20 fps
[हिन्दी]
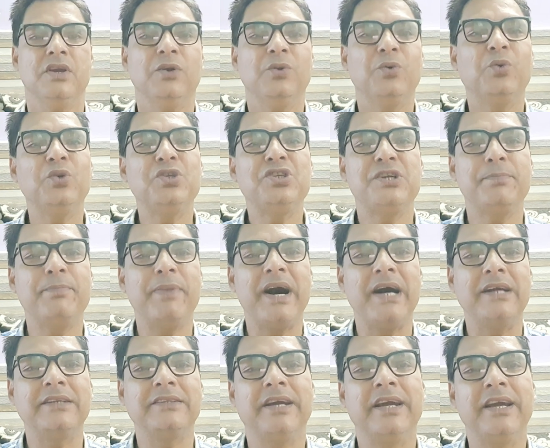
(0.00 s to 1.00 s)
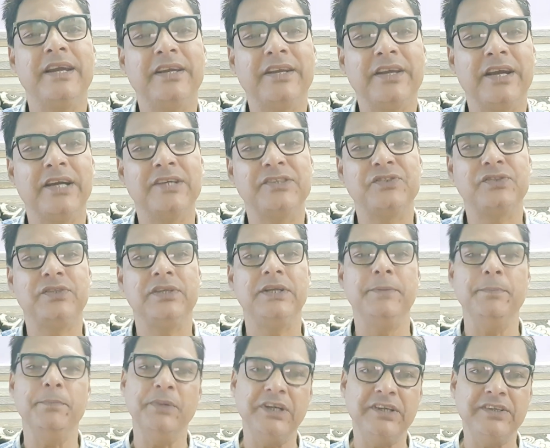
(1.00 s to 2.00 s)
कुछ बात है कि हस्ती
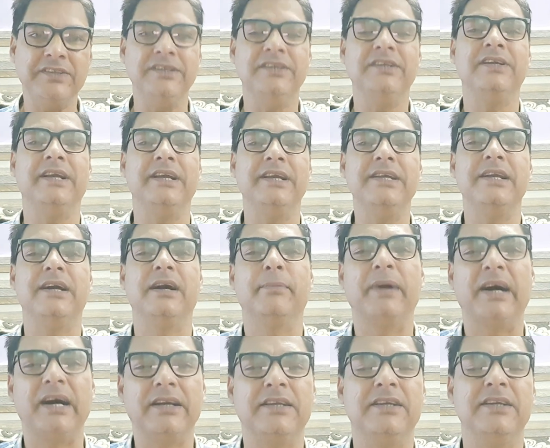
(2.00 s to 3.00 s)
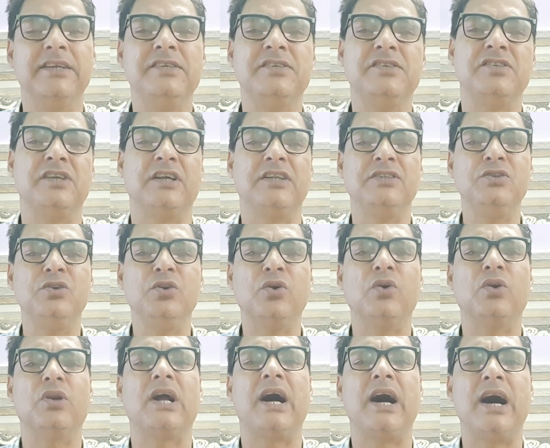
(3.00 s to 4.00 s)
मिटती नहीं हमारी
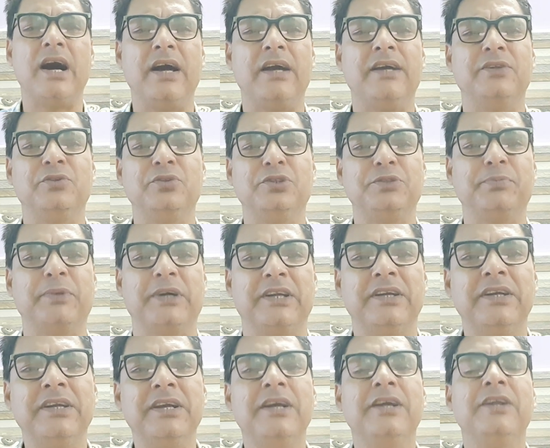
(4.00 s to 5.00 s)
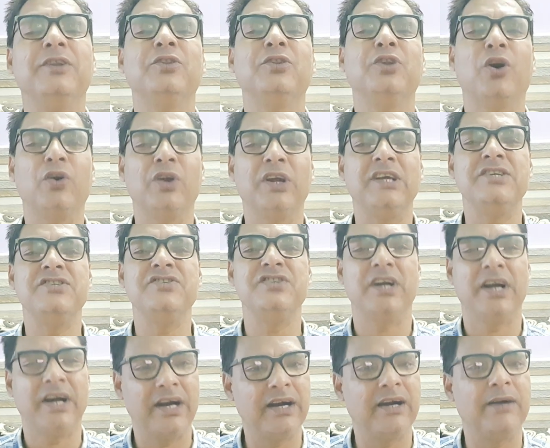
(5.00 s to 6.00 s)
सदियों रहा है दुश्मन दौरे
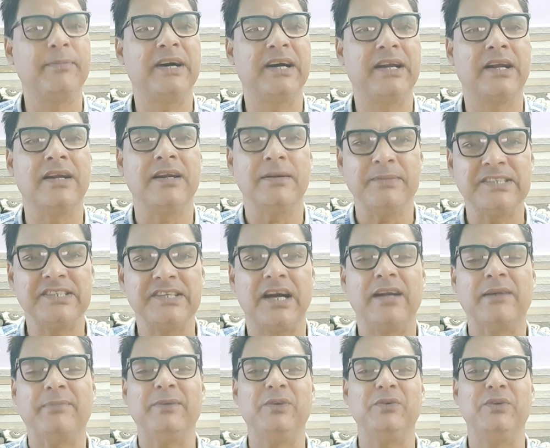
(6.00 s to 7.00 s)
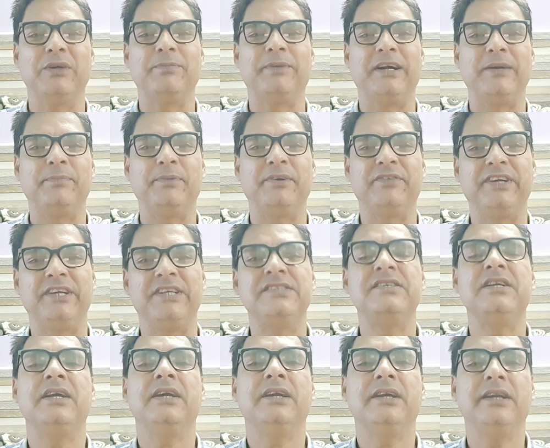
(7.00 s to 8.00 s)
जहां हमारा नमस्कार मैं हूं इकबाल परवेज़
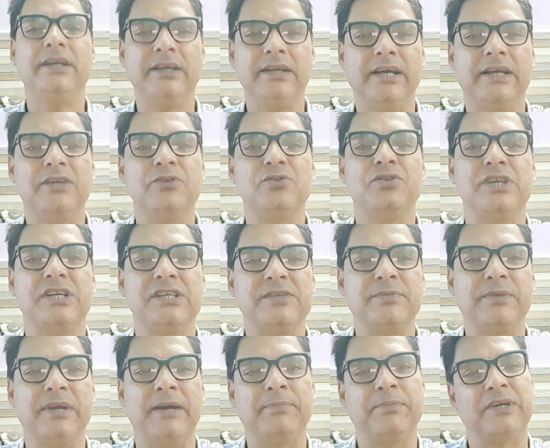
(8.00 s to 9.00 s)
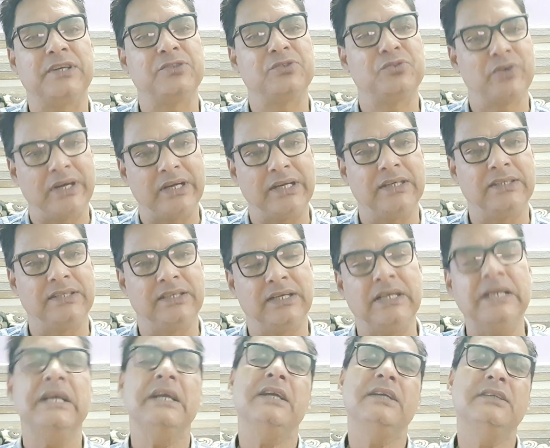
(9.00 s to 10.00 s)
इंडिया न्यूज़ डेस्क में आपका स्वागत है
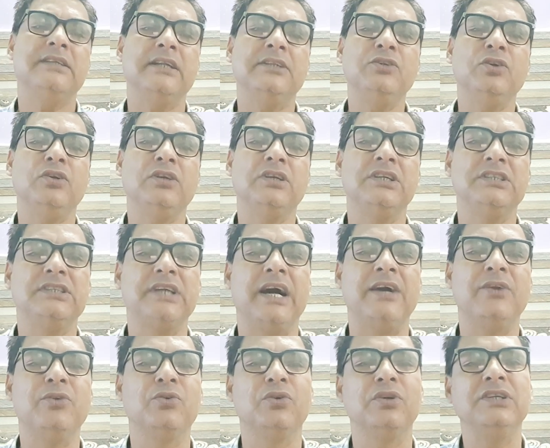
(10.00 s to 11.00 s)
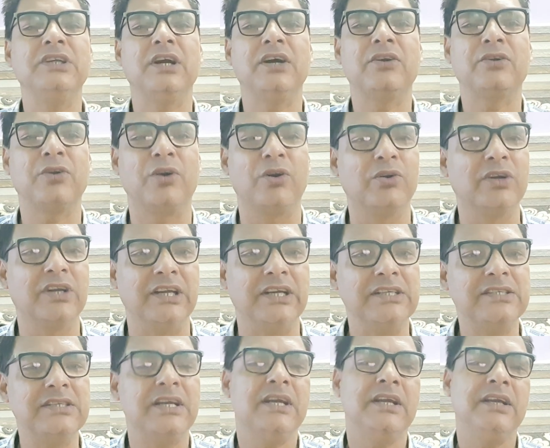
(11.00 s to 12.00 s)
साथियों किसान हो या
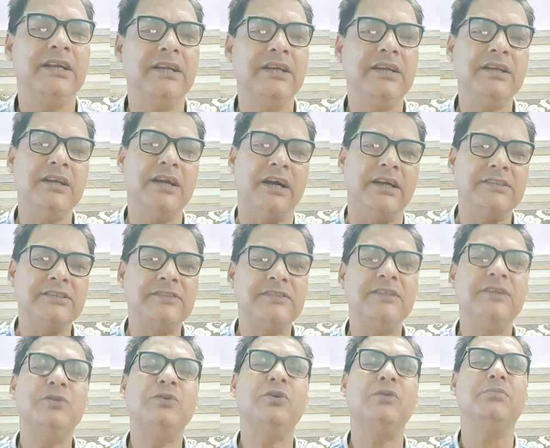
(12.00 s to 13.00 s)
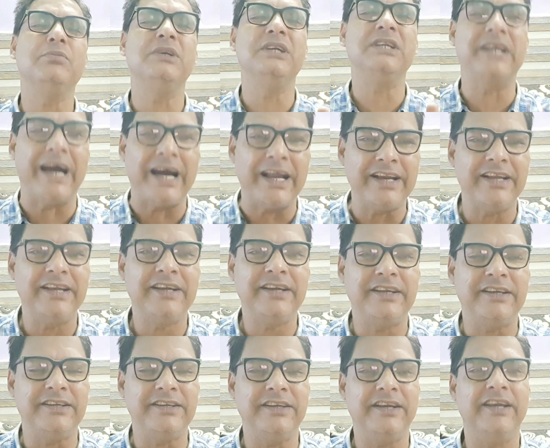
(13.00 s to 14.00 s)
कांग्रेस इनकी हस्ती को मिटाने के
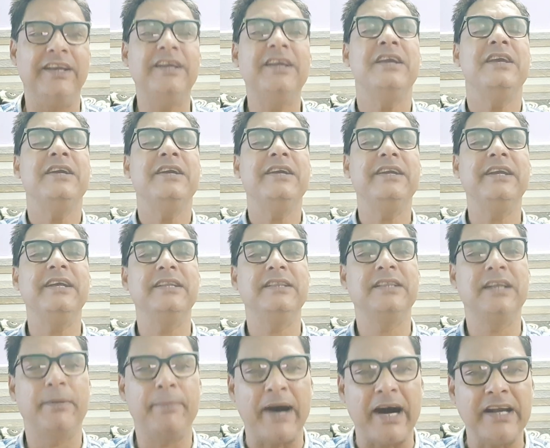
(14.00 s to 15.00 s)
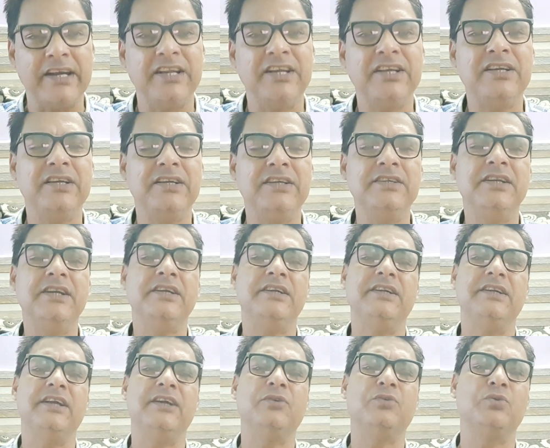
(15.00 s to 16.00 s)
लिए इन्हें दबाने के लिए
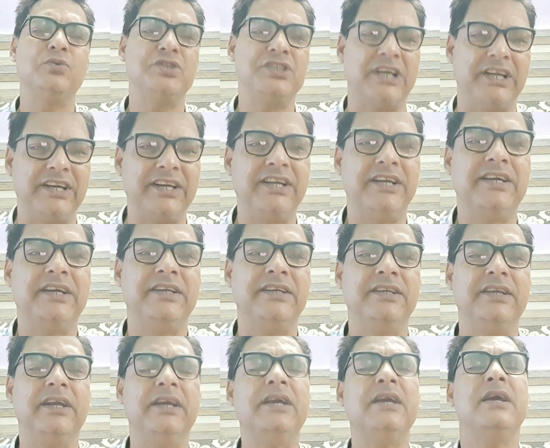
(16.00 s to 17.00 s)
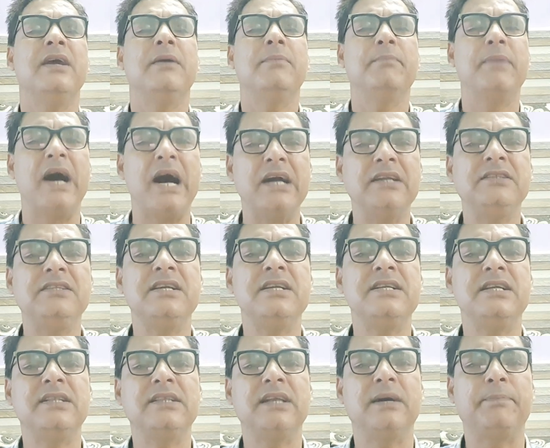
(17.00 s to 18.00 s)
इन्हें कुचलने के लिए भारतीय
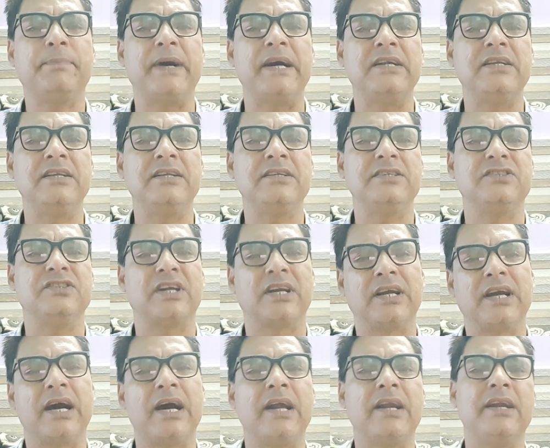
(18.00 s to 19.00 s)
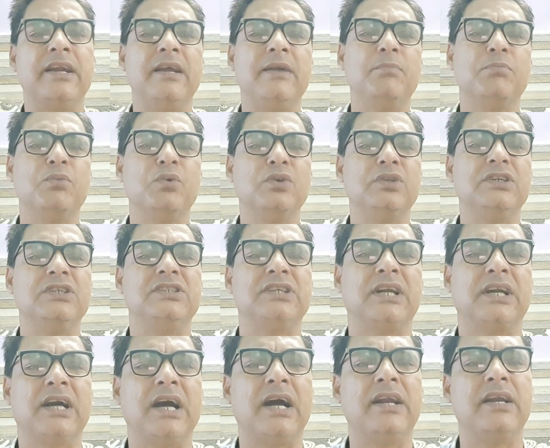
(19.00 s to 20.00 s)
जनता पार्टी की सरकार ने मोदी
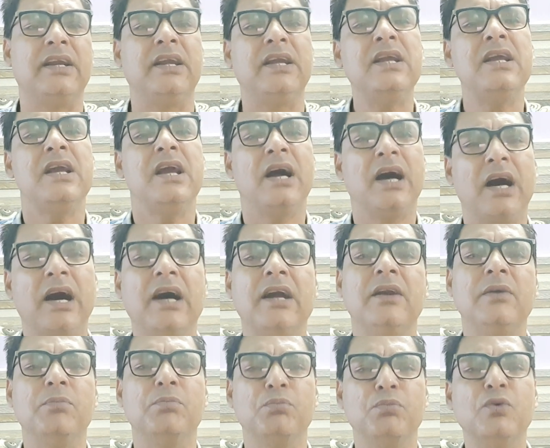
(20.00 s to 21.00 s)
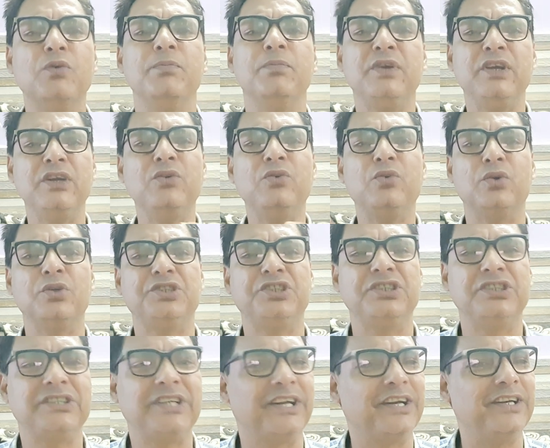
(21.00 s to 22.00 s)
सरकार ने हर मुमकिन
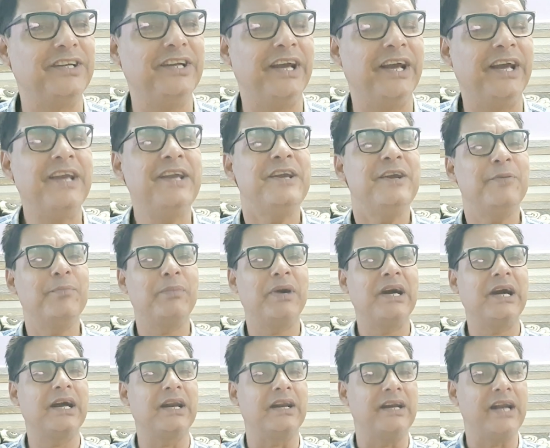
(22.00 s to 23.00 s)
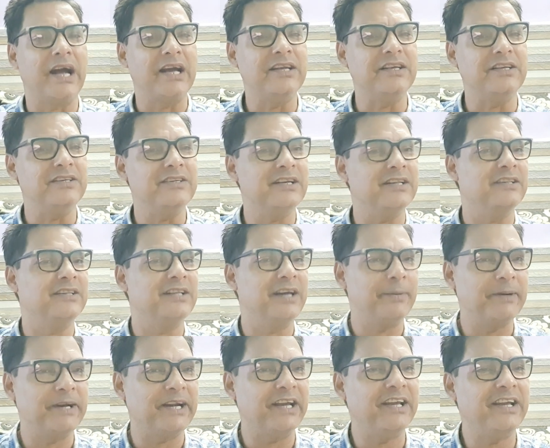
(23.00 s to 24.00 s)
कोशिश कर ली है मगर ना ही ये
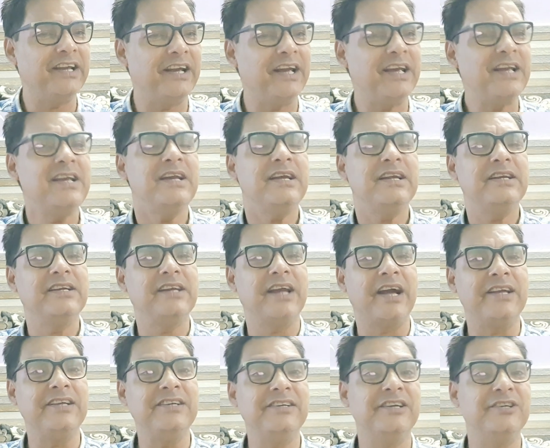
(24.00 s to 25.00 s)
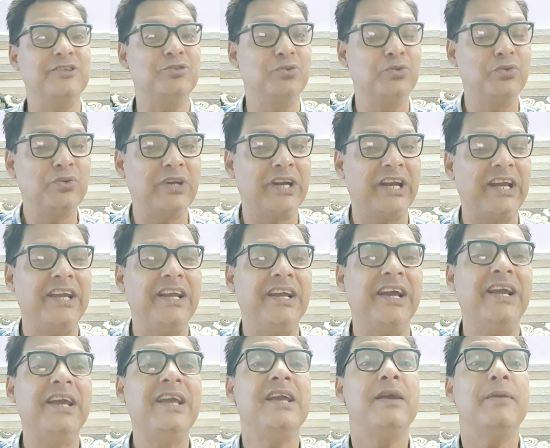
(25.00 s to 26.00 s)
दब रहे हैं ना ही ये झुक रहे
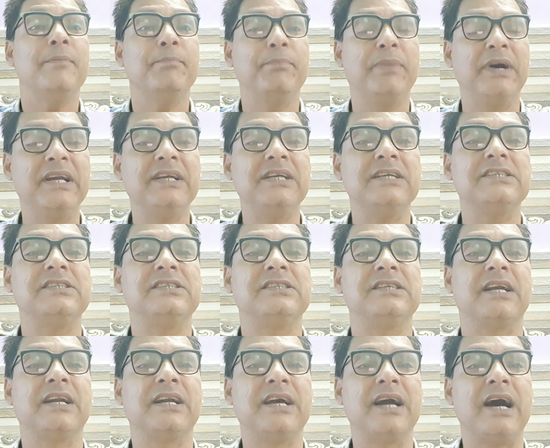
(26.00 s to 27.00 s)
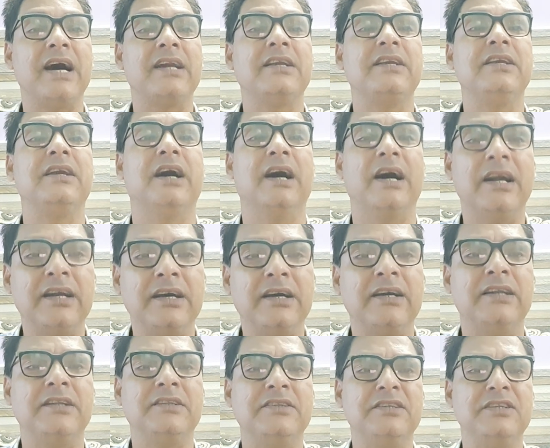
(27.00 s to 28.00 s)
हैं बल्कि सरकार की हर
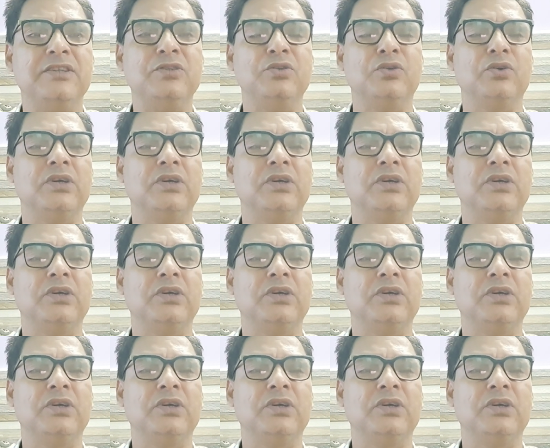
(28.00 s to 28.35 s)
गलत नीतियों के